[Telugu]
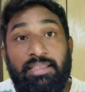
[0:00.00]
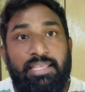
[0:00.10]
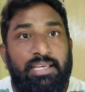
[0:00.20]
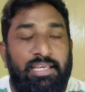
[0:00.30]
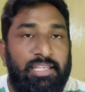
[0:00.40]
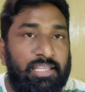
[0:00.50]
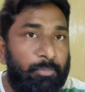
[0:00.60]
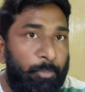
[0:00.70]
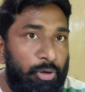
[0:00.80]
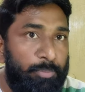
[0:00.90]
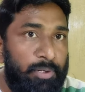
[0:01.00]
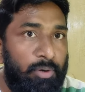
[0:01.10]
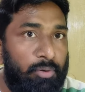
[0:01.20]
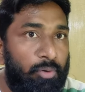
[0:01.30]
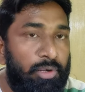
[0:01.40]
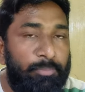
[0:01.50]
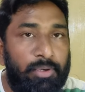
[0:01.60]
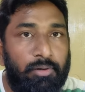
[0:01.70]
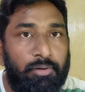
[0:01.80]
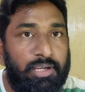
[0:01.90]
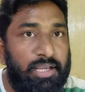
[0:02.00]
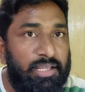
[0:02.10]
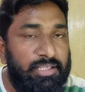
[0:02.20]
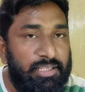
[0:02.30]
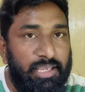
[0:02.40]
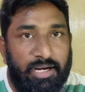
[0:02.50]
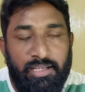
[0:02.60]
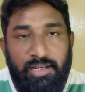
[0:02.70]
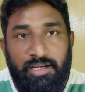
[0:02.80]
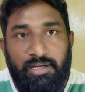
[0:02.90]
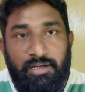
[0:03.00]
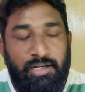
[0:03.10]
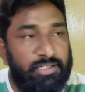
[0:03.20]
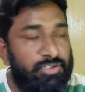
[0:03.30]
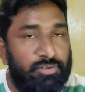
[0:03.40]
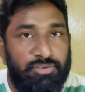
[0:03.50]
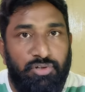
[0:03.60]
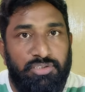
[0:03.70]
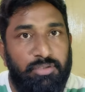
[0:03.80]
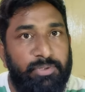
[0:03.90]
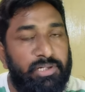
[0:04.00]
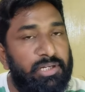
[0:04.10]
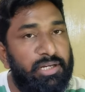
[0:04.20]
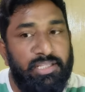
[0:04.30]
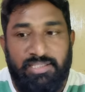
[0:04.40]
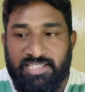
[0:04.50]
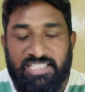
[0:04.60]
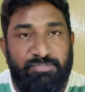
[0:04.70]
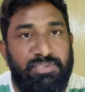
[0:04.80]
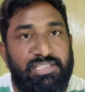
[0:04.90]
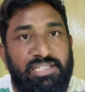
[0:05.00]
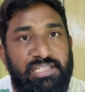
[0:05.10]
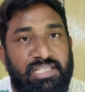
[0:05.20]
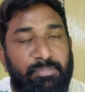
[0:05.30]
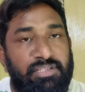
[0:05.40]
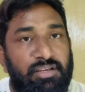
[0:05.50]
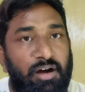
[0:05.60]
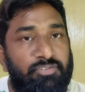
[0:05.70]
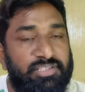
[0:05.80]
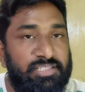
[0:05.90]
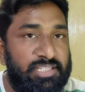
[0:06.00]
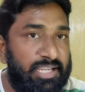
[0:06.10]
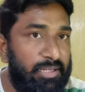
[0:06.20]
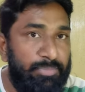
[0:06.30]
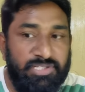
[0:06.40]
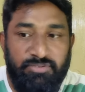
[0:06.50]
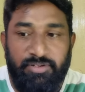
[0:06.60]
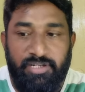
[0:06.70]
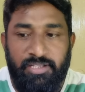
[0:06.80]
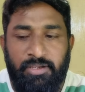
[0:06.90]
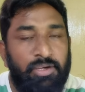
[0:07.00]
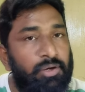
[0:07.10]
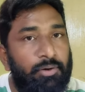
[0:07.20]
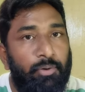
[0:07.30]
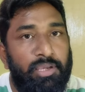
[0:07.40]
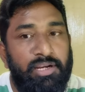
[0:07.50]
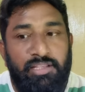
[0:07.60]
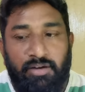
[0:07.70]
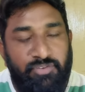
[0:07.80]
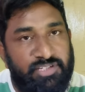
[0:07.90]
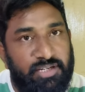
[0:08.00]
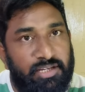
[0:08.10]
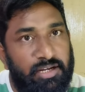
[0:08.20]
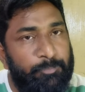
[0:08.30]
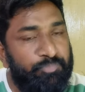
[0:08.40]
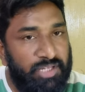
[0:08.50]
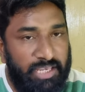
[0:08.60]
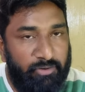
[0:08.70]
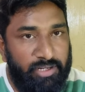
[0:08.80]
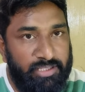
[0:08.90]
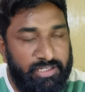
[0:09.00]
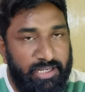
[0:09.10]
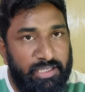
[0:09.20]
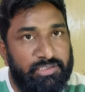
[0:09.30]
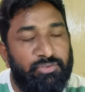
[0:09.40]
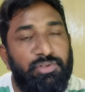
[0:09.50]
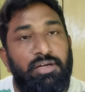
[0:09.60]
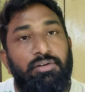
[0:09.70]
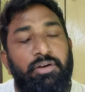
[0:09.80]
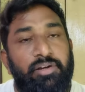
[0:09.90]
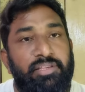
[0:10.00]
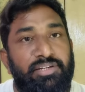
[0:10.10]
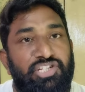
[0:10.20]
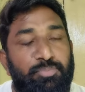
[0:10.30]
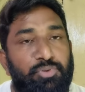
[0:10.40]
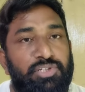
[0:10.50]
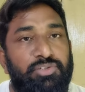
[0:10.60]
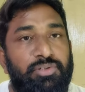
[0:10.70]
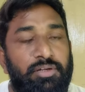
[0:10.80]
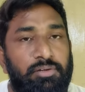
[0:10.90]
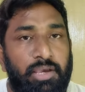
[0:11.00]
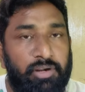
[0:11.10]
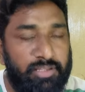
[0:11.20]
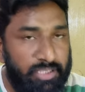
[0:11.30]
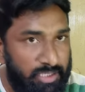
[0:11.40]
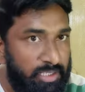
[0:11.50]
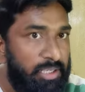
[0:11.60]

అంతేగాని ఫోన్పేలో గూగుల్ పేలో ఇంకా ఎక్కడైనా ఇంటర్నెట్ సోషల్ మీడియాలో కానీ ఈ సిక్స్ మంత్స్ రీచార్జ్ సంబంధించిన ఆఫర్స్ అయితే కనిపించవండి ఒకరిని ఇది అఫీషియల్గా ఎవరైతే డీలర్స్ ఉన్నారో ఎవరైతే డిస్ట్రిబ్యూటర్స్ ఉన్నారో ఎవరైతే